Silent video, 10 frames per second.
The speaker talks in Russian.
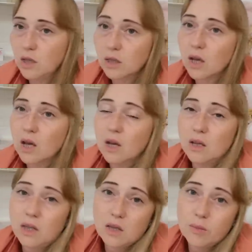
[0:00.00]
Нет,
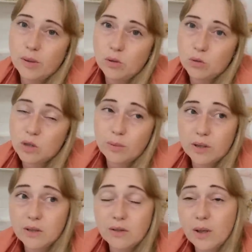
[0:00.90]
я не боюсь. До
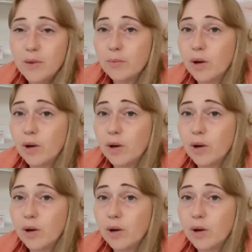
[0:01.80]
поры до времени,